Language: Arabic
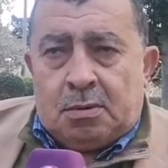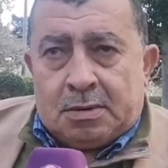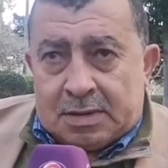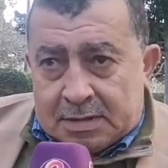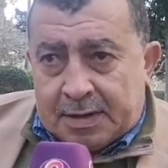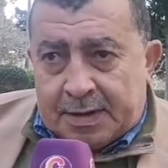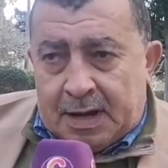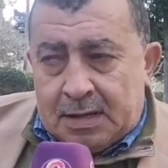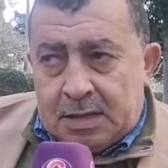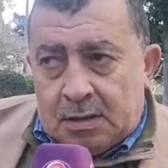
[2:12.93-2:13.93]
وعطات
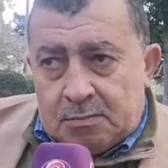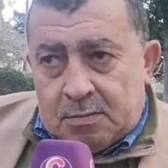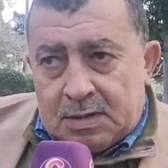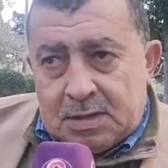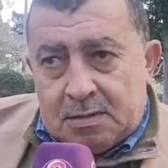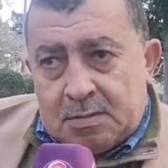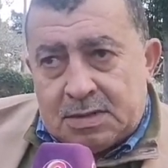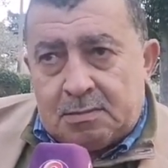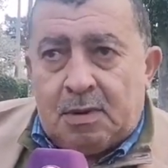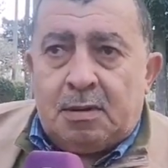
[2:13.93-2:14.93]
الريحه ديالهم
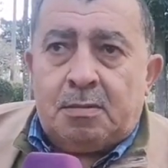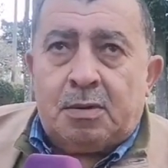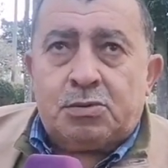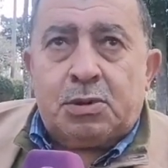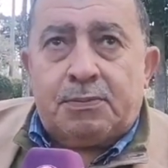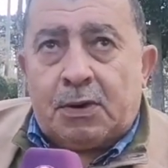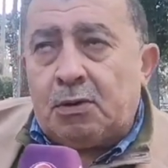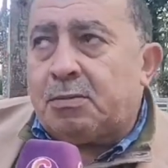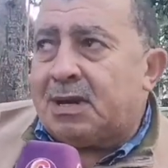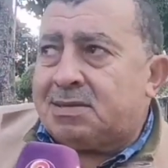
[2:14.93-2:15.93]
مازال ما بغاوش
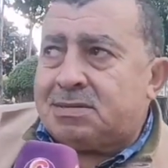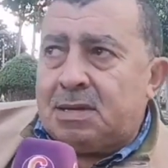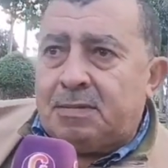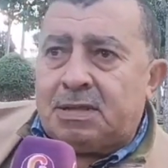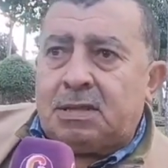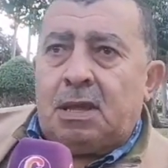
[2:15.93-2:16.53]
يفيقوا من هذا السبات